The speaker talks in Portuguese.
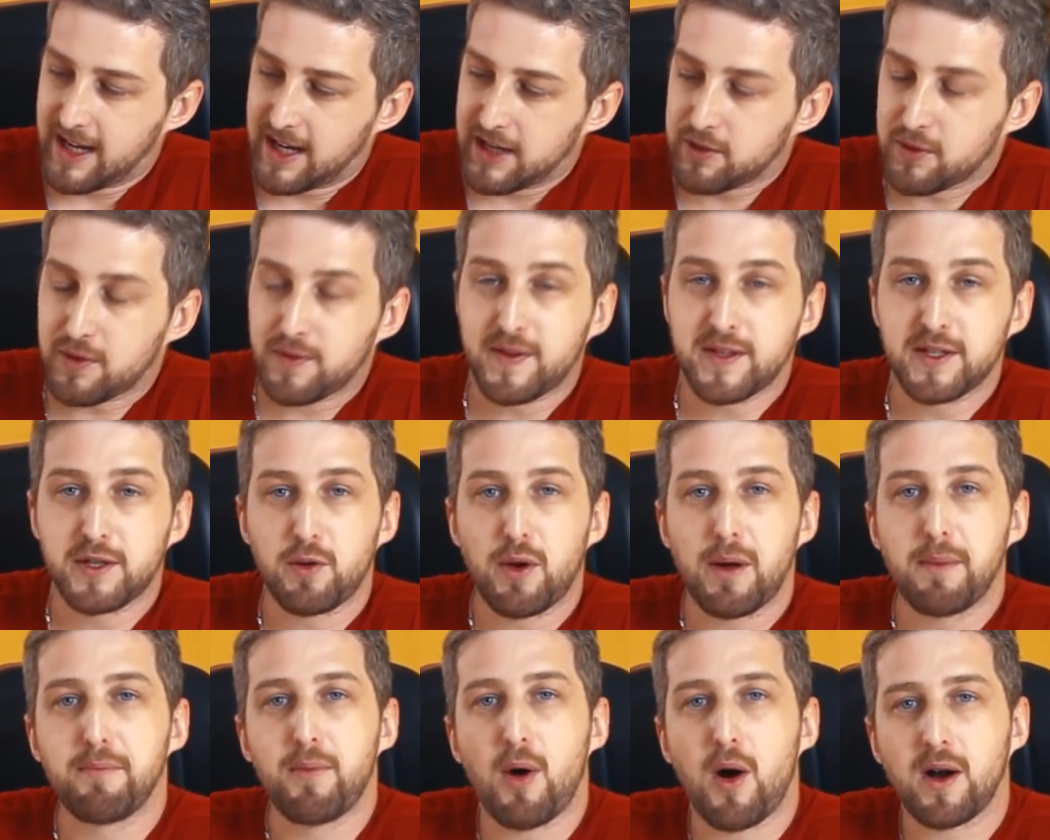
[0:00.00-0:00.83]
Eu vou fazer
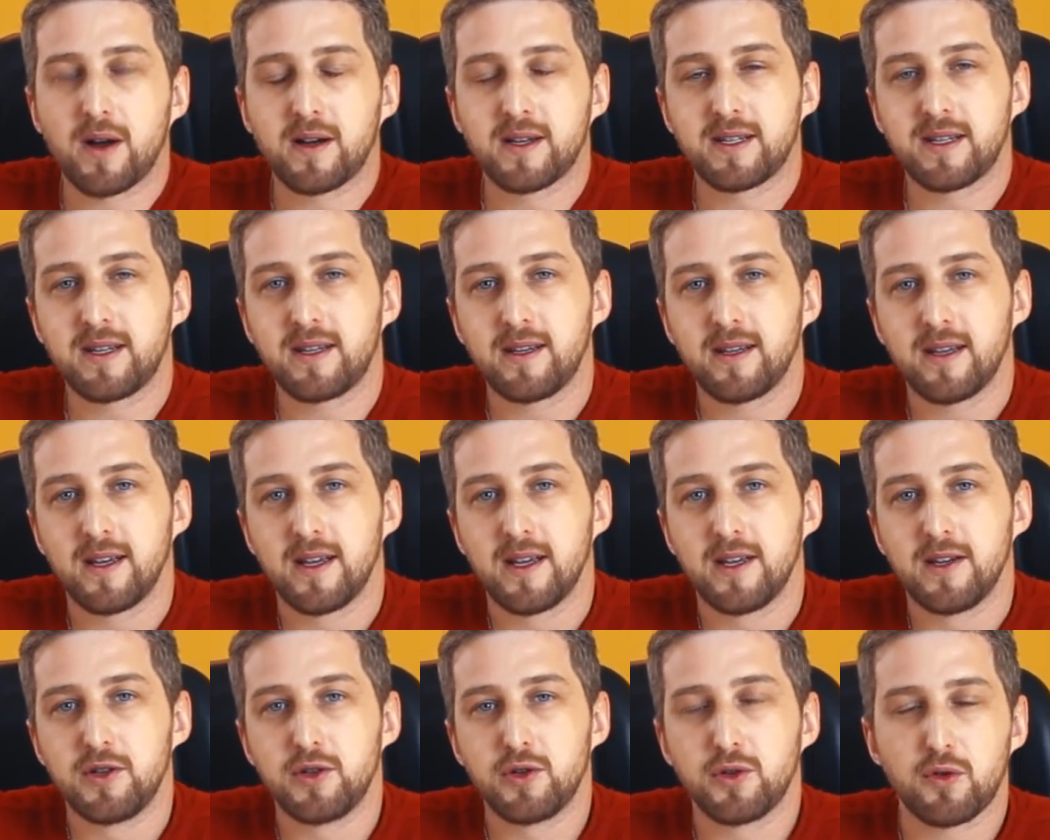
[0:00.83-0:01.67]
um unboxing
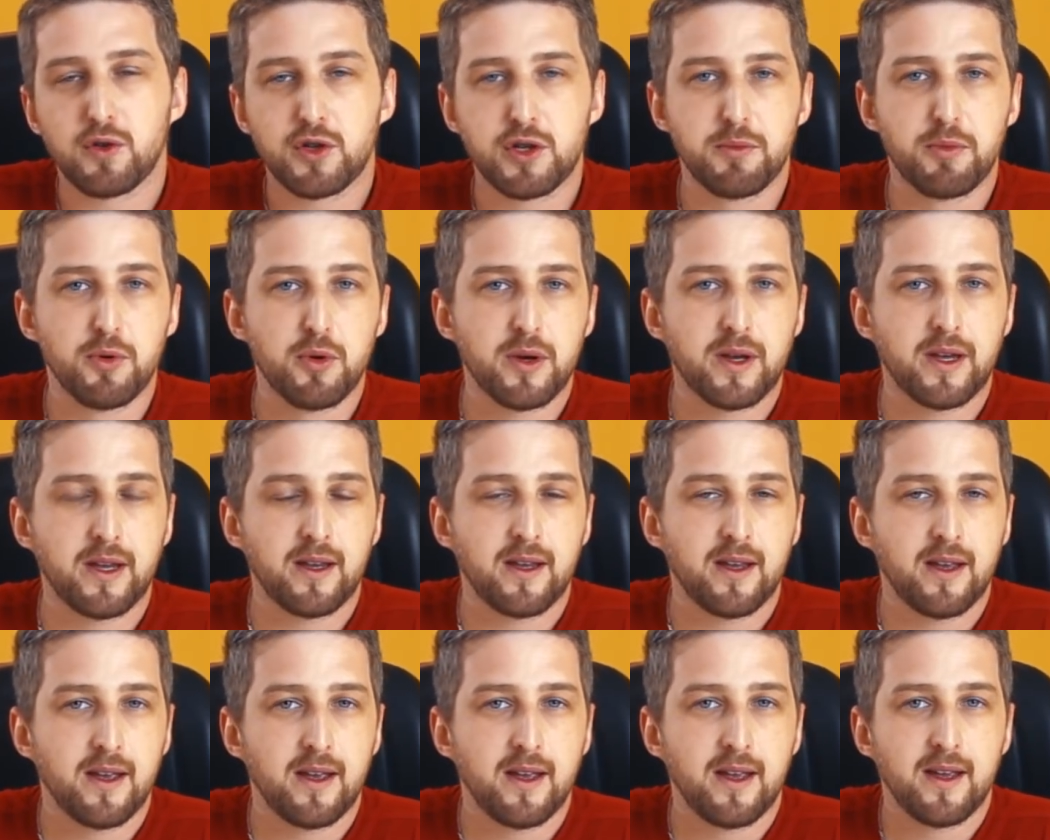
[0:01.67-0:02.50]
de um
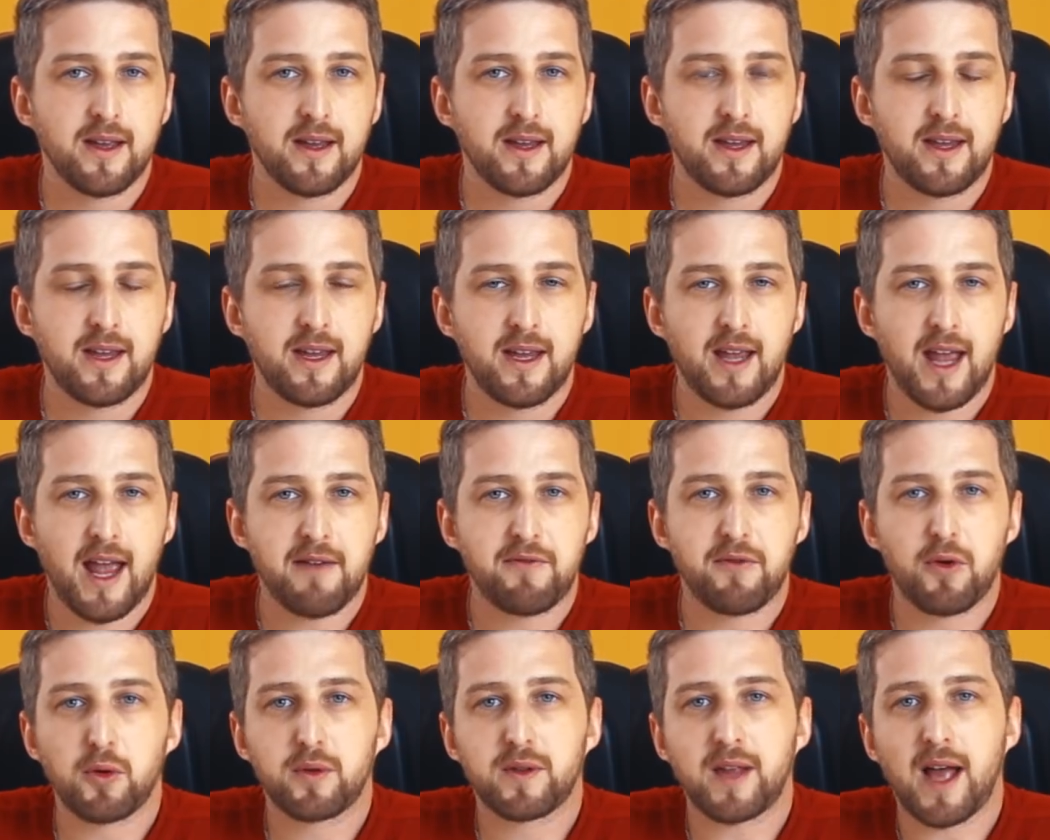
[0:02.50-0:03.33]
notebook que é